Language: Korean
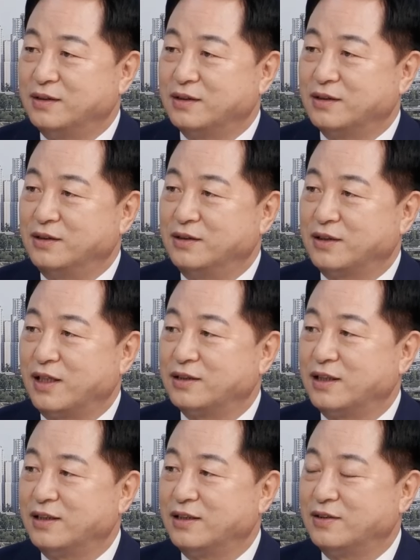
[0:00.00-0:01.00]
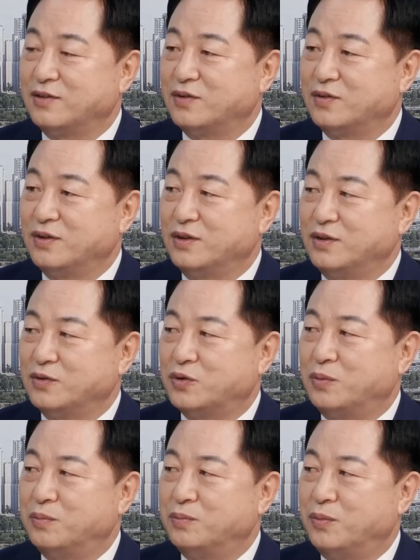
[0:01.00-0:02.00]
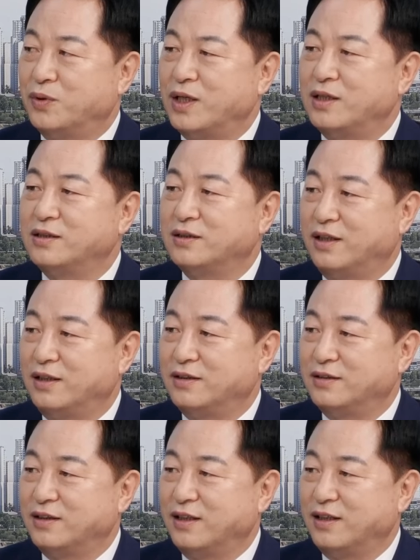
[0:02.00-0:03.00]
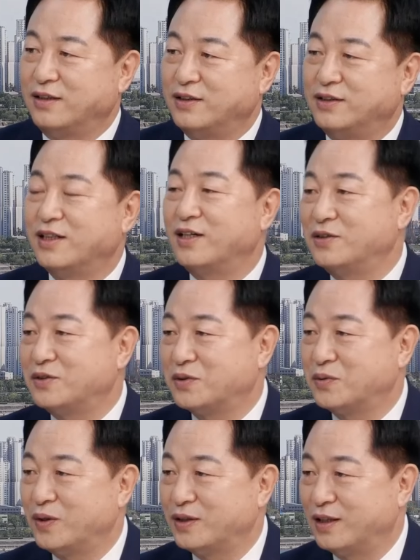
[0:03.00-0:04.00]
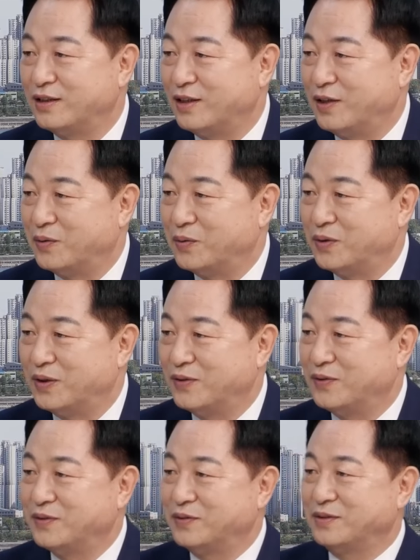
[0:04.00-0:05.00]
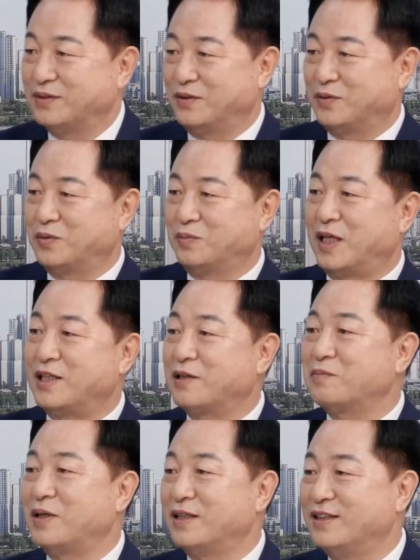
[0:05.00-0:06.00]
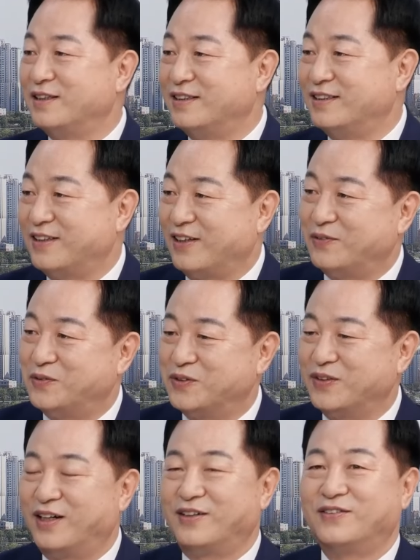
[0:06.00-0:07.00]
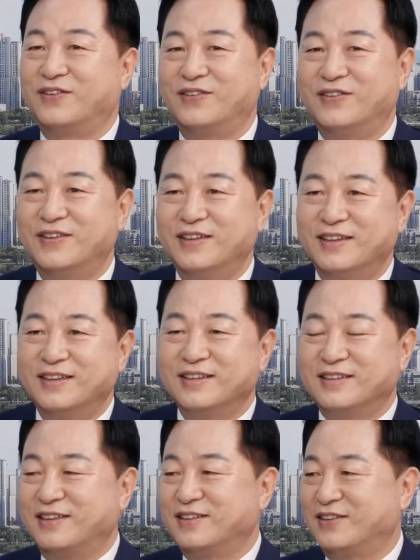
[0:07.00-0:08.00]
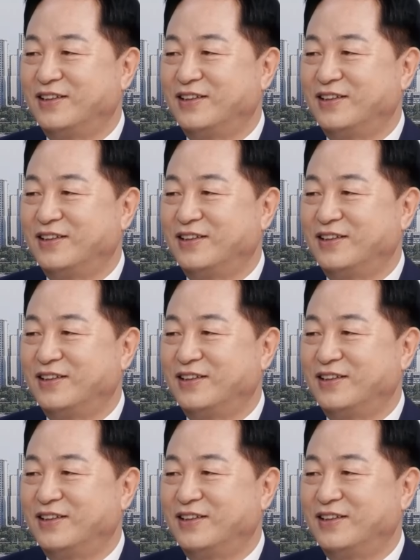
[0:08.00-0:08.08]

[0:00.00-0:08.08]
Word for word: 그 굉장히 좀 모양은 그랬는데 네. 흥행은 성공했다 하더라고. 아, 네네네. 난장판이었는데도 네. 불구하고. 네. 그래서